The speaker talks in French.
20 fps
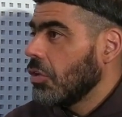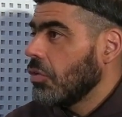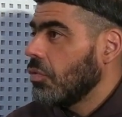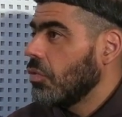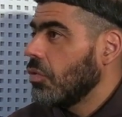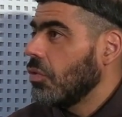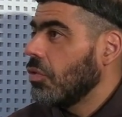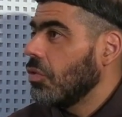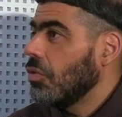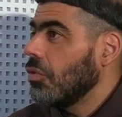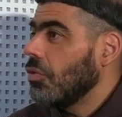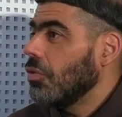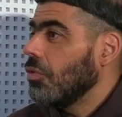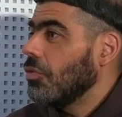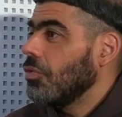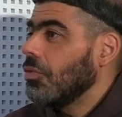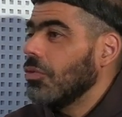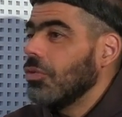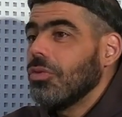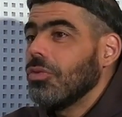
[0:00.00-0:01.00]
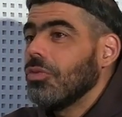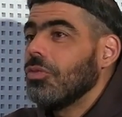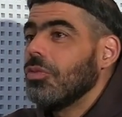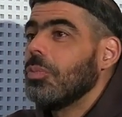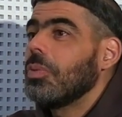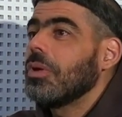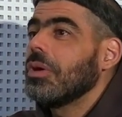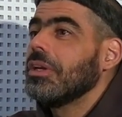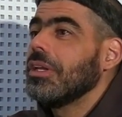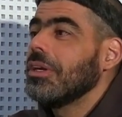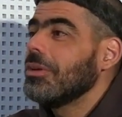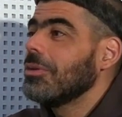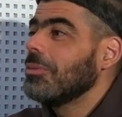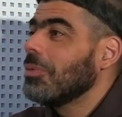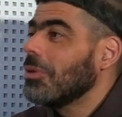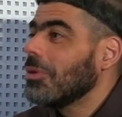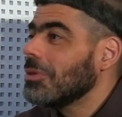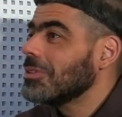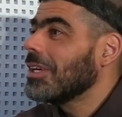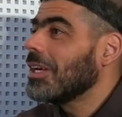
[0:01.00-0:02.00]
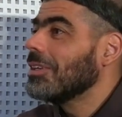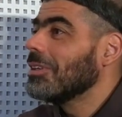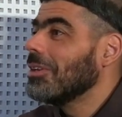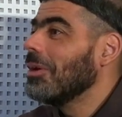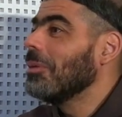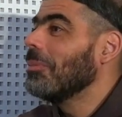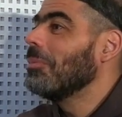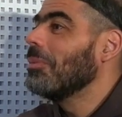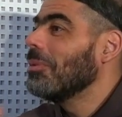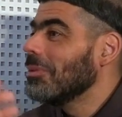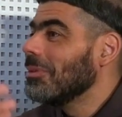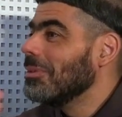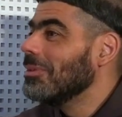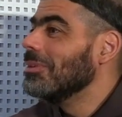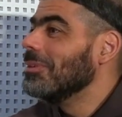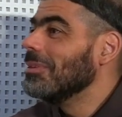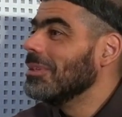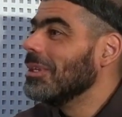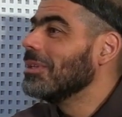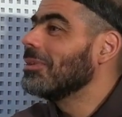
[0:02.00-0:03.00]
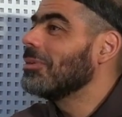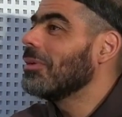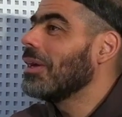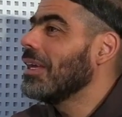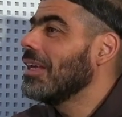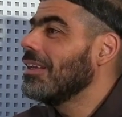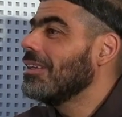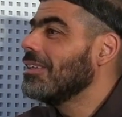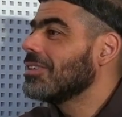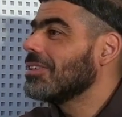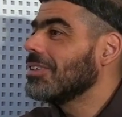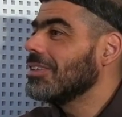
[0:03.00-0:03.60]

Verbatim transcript: vous, prenez une brosse à dents pour nettoyer